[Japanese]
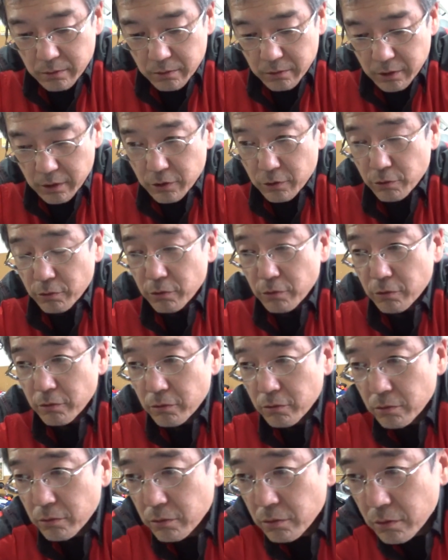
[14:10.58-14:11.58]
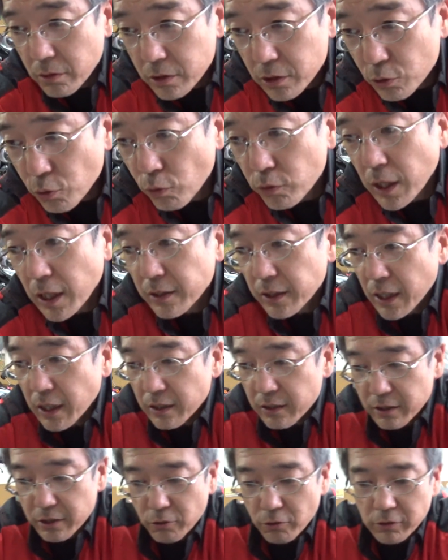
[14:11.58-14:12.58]
えー、その相談
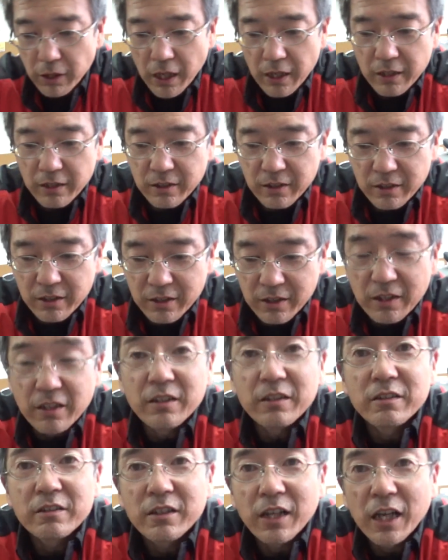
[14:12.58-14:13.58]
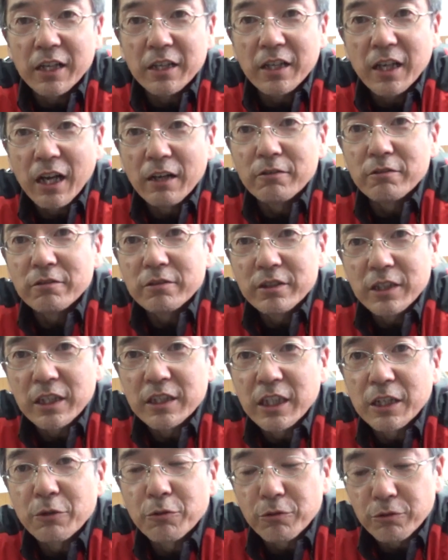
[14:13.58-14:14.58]
ね相談買うなんか
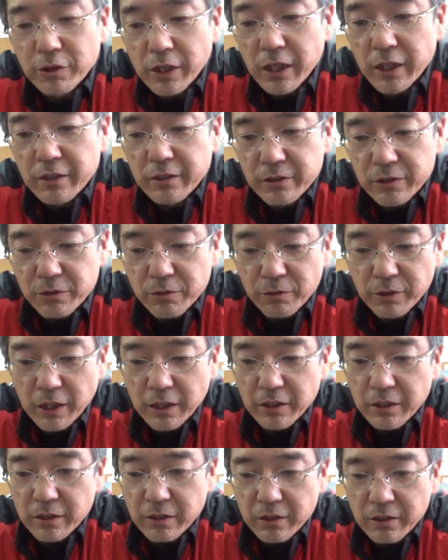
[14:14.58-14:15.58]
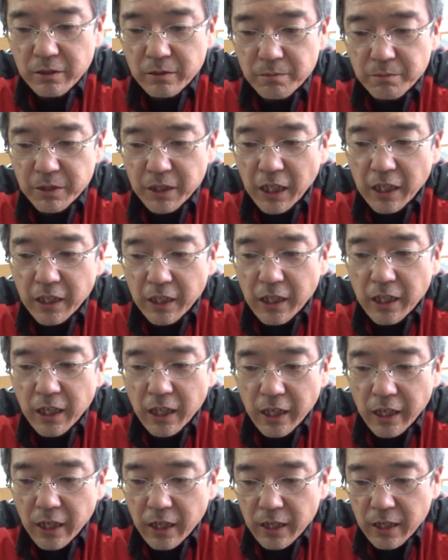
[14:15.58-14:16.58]
車両のね相談みたいなね
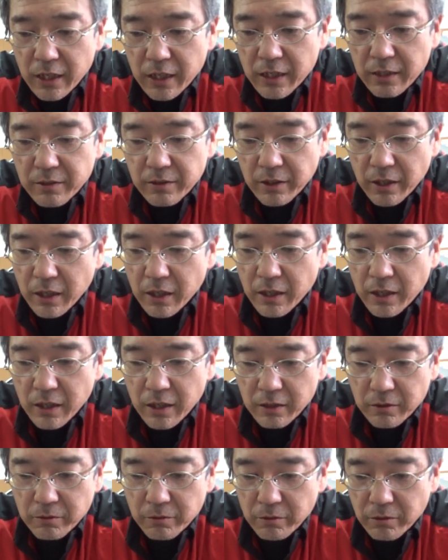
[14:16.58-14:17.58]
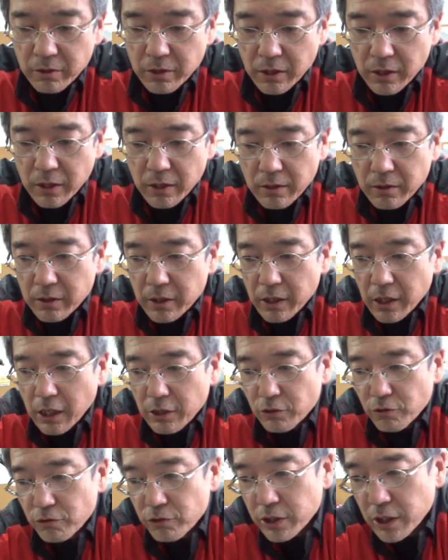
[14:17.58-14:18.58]
はいであので
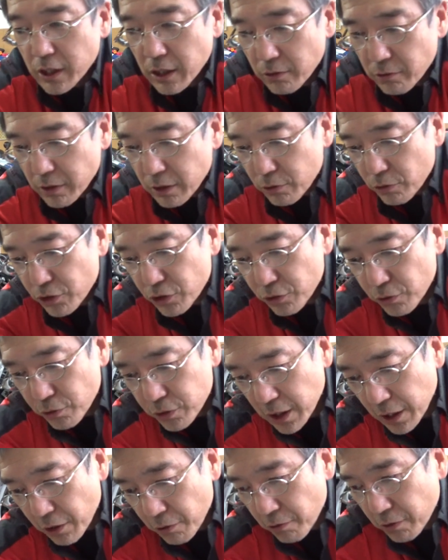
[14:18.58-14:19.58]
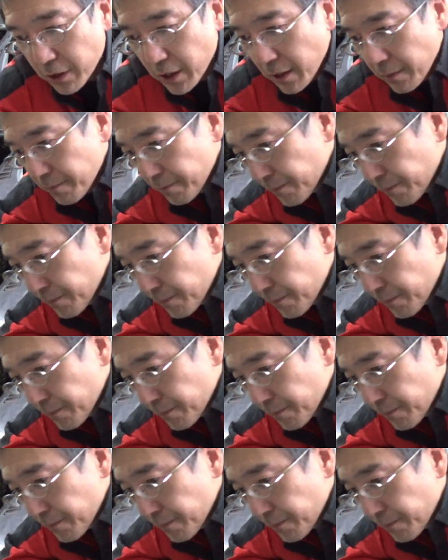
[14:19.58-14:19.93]
約束してたのでそっちの作業はね、